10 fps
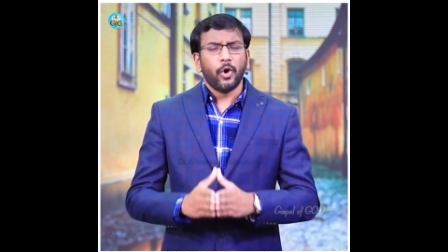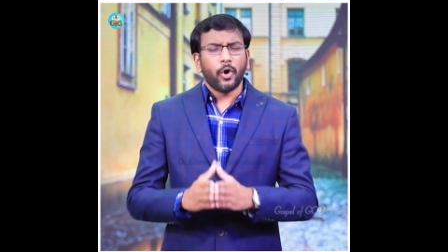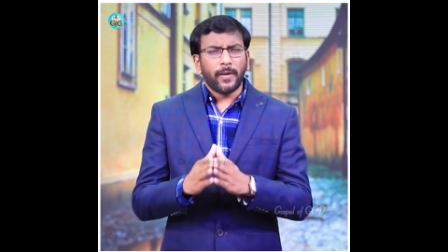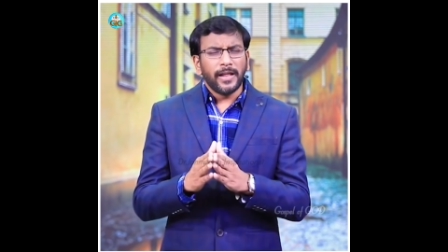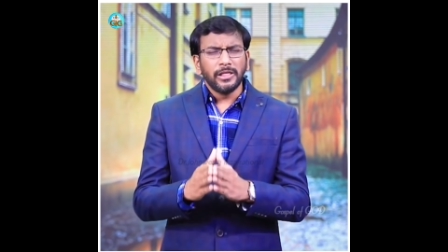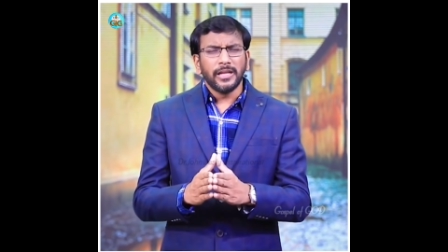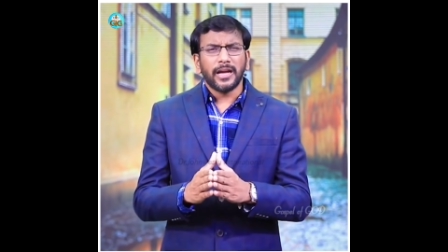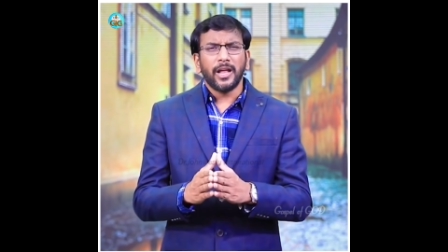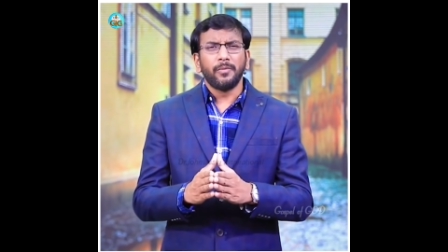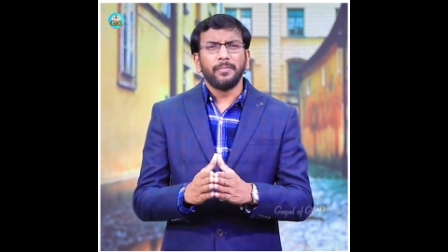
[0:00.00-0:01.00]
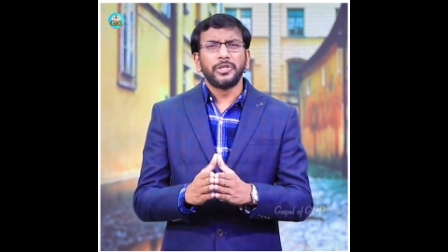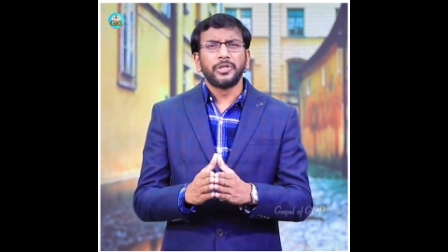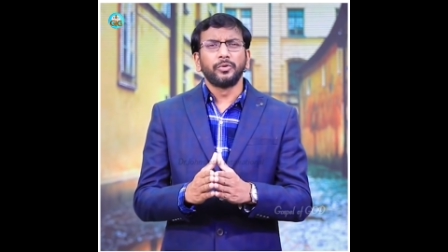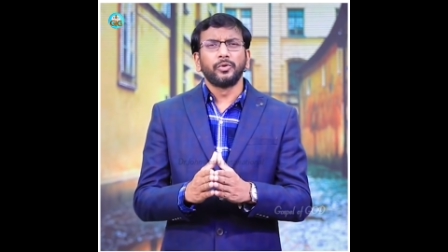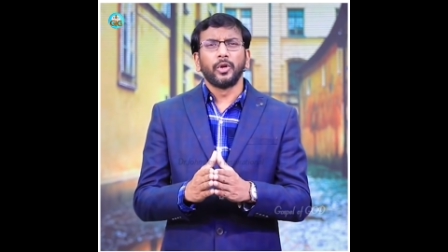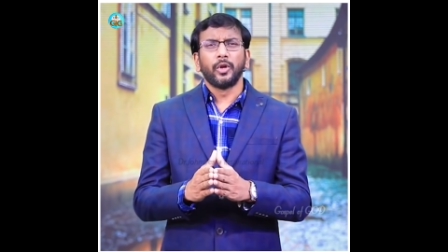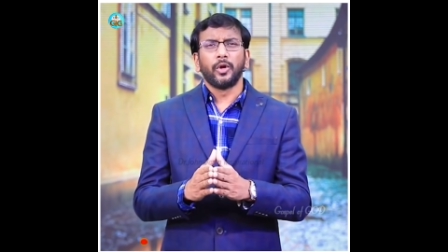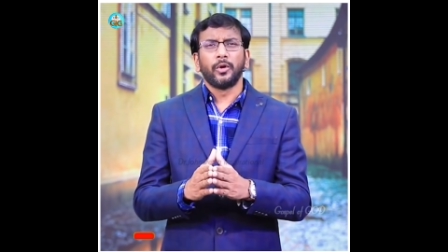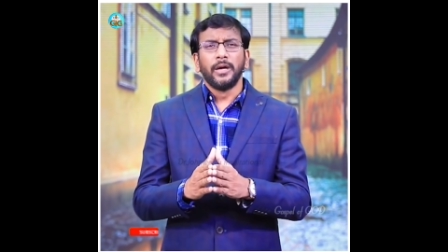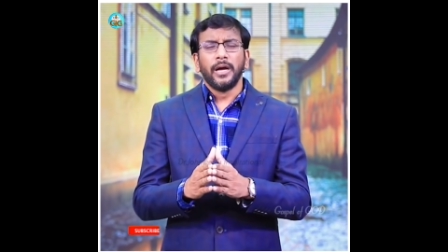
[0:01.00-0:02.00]
ఒకళ్ళు ఇంతకాలం మీ
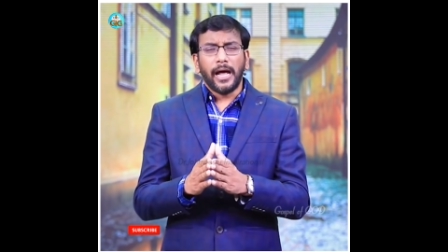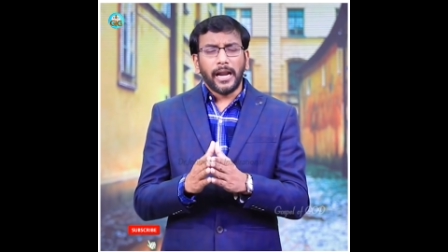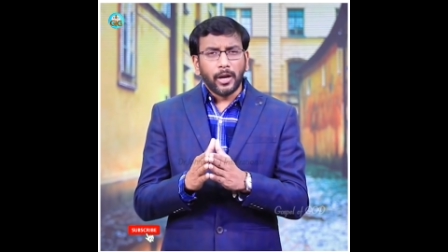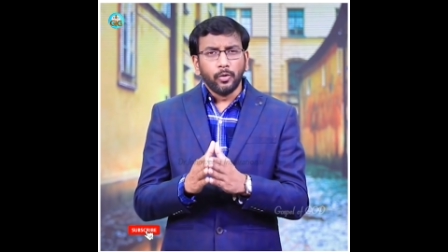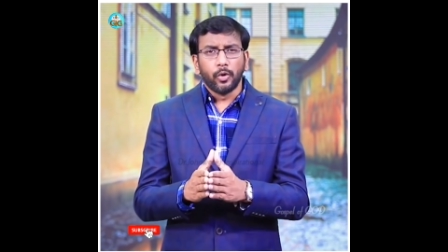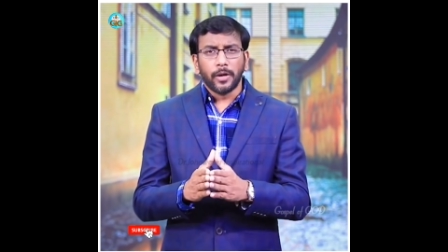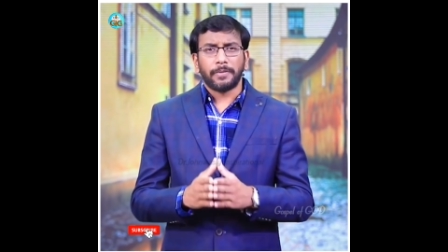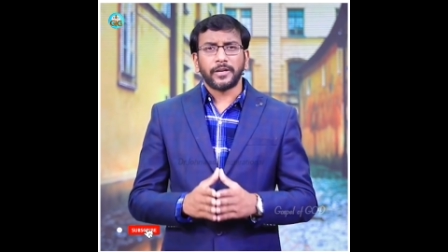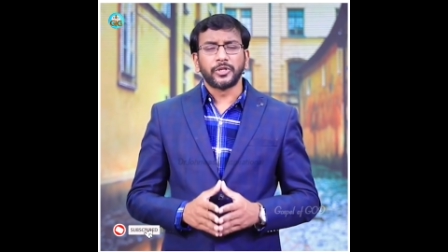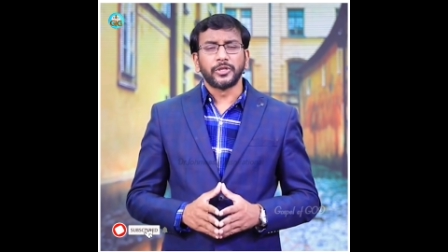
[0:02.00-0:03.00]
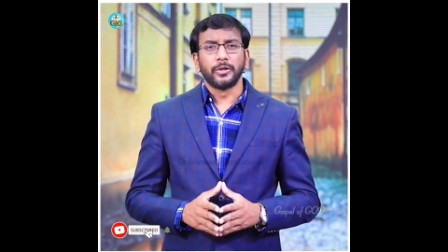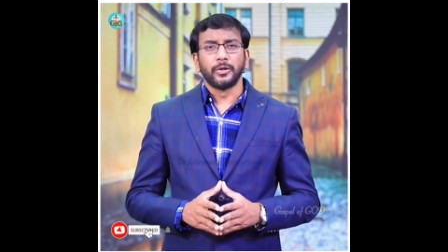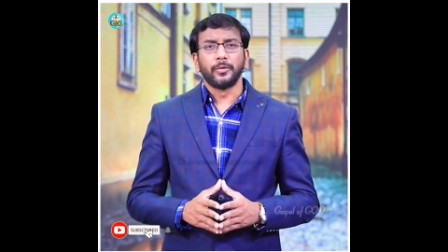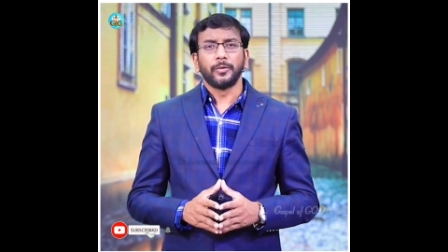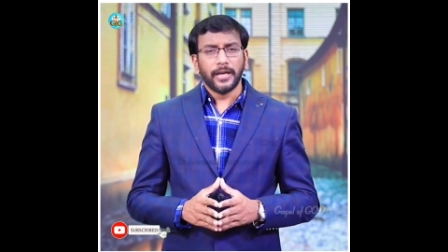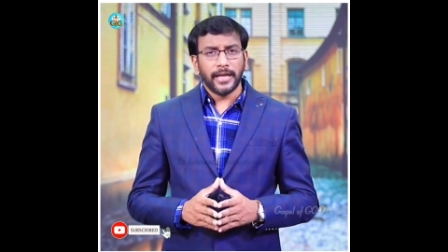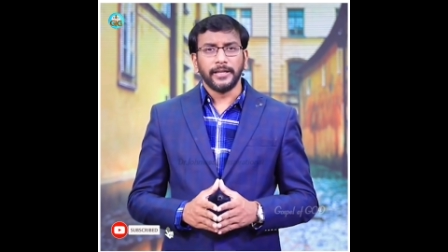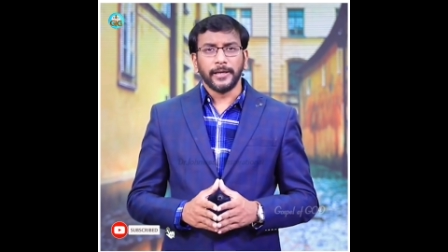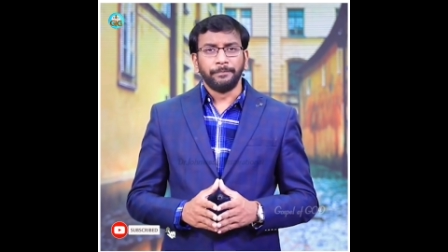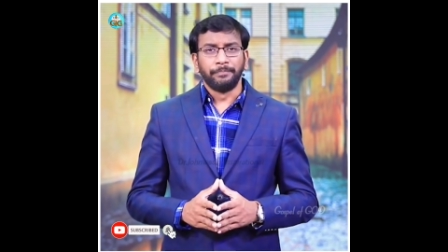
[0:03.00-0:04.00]
జీవితంలో అననుకూల పరిస్థితులు
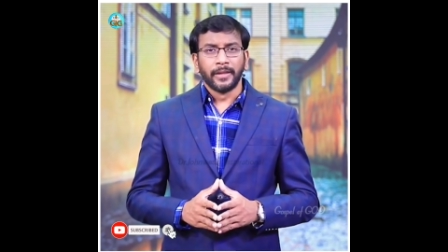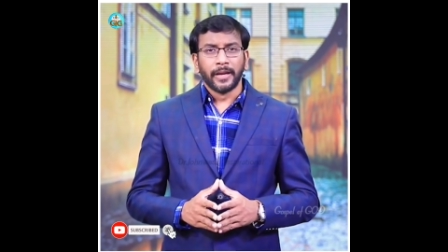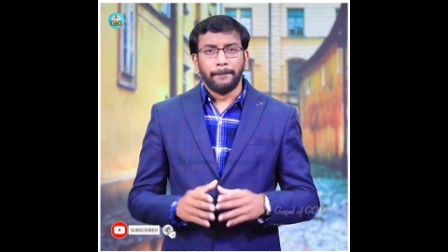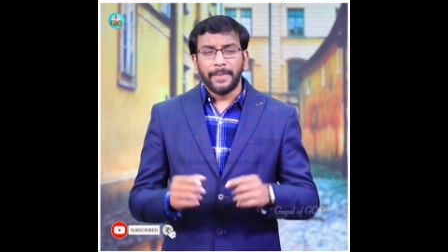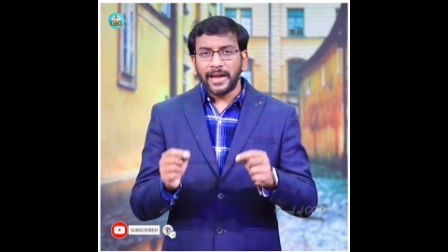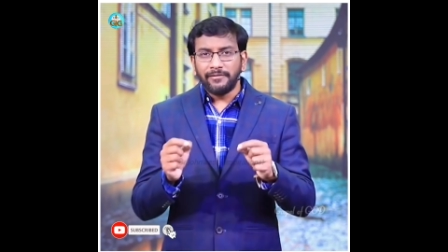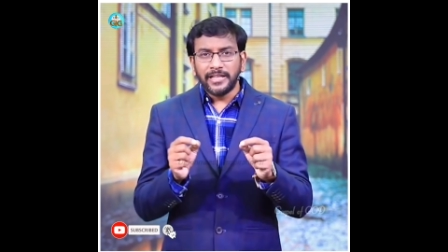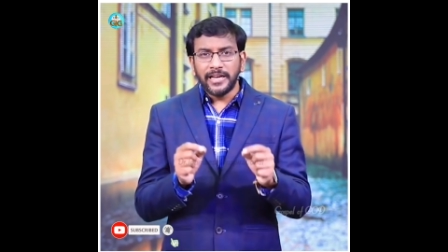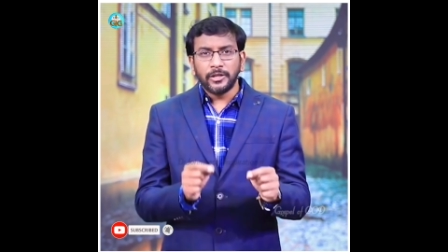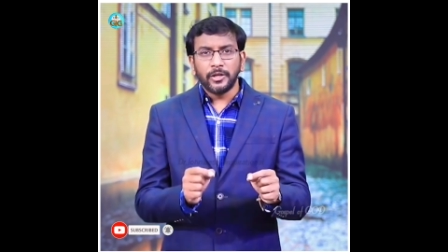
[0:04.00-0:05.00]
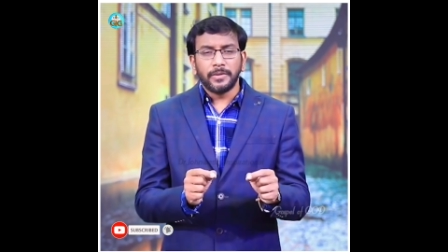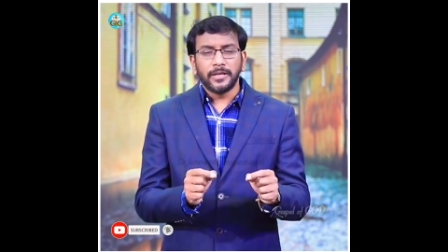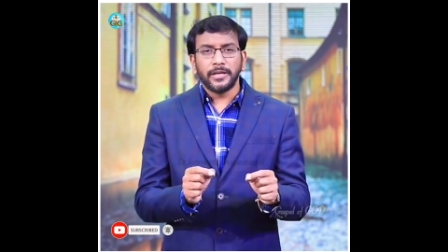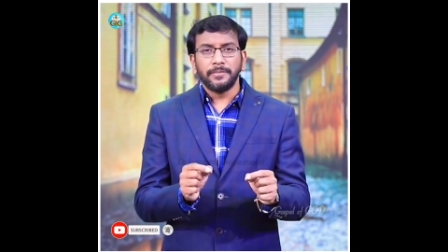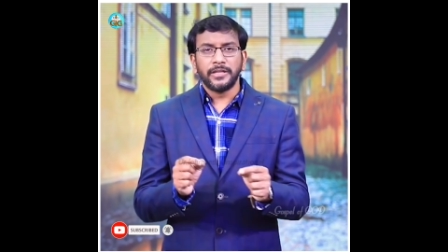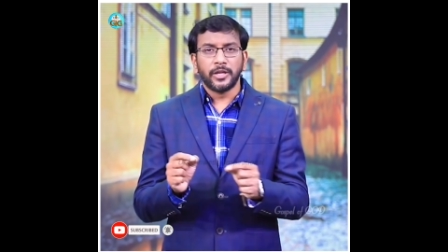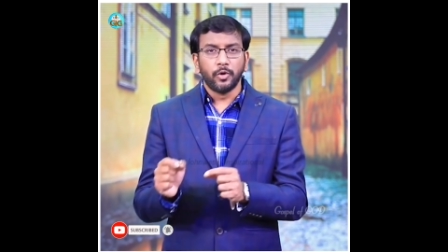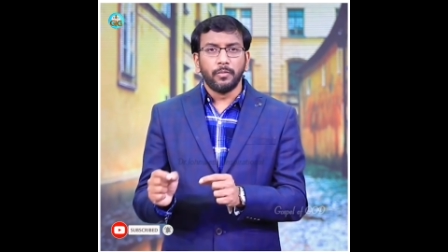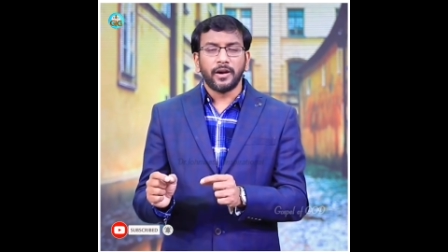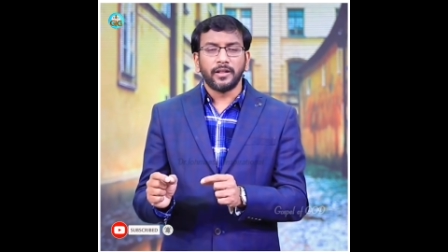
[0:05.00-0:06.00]
లేదా మీ అవిధేయతను బట్టి మీ
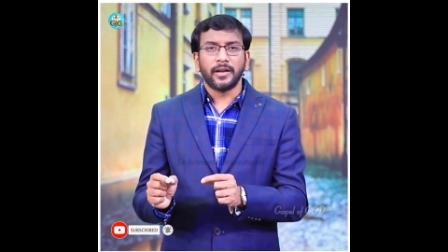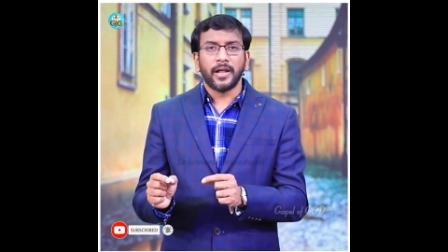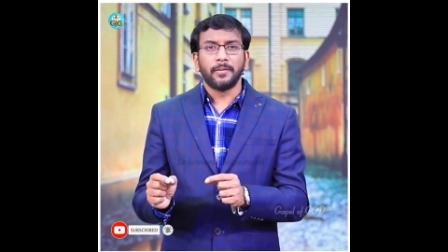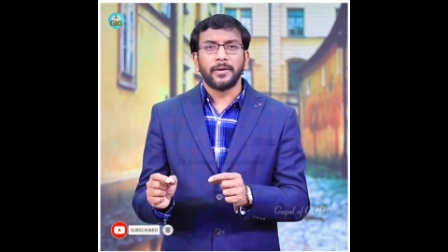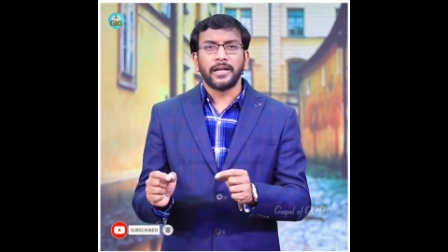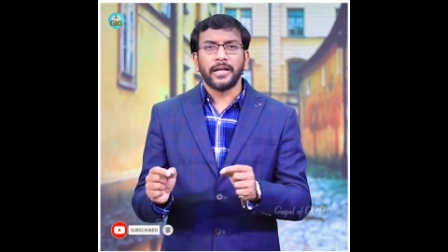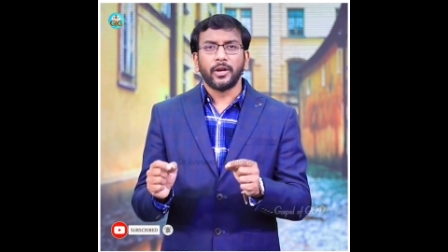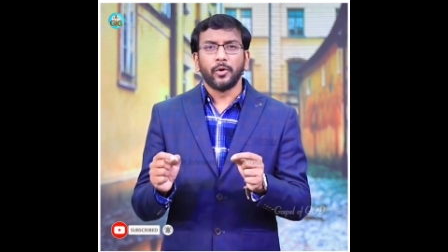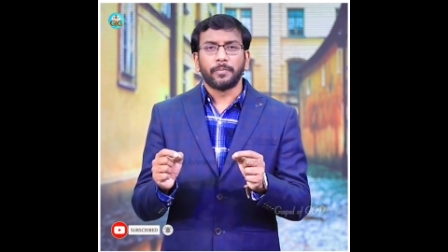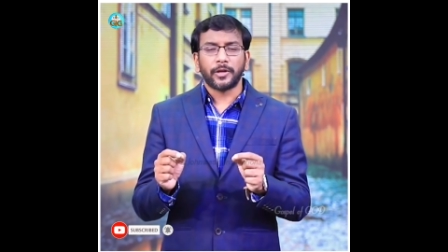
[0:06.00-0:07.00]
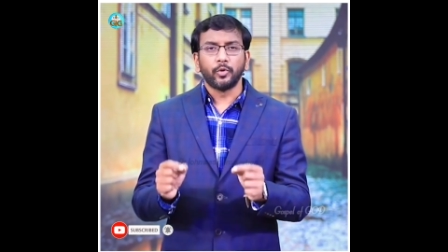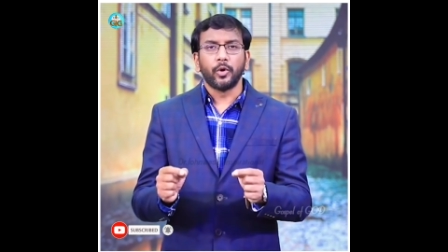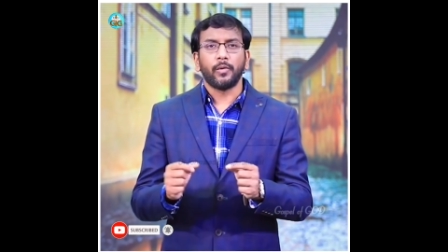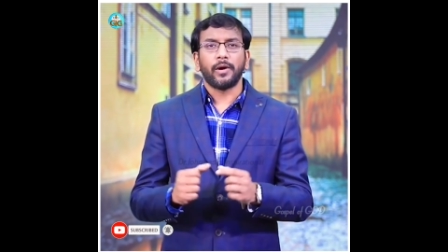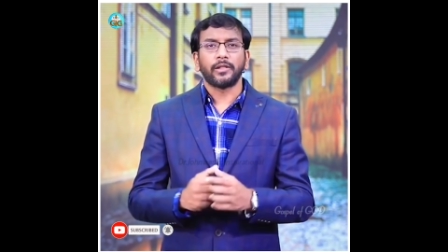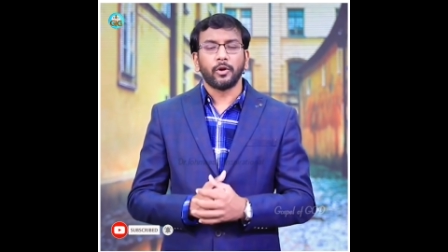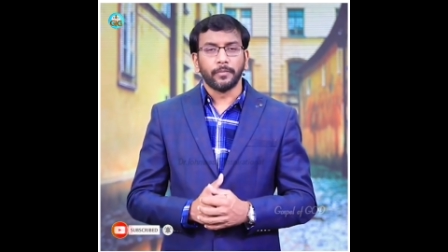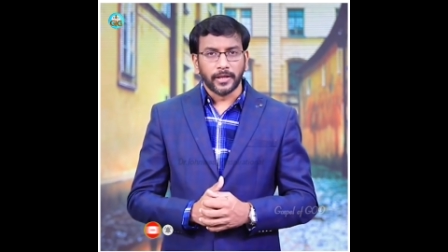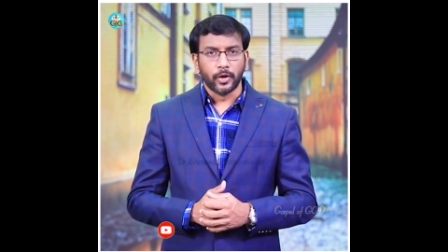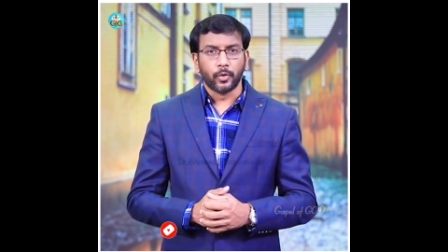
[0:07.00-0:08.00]
తిరుగుబాటుతనాన్ని బట్టి ఎన్నో ప్రతికూల
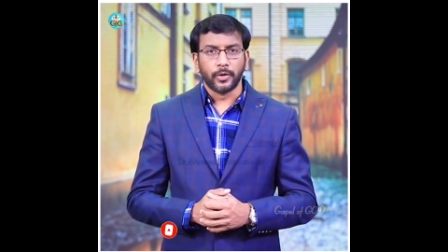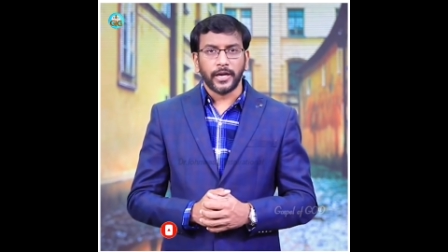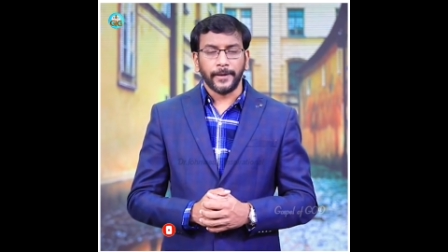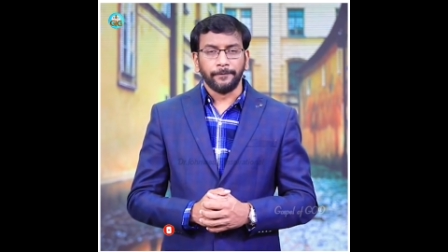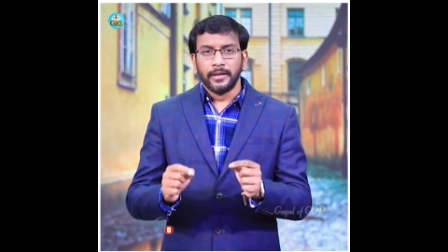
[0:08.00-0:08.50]
వాతావరణం మీరు ఎదుర్కొంటే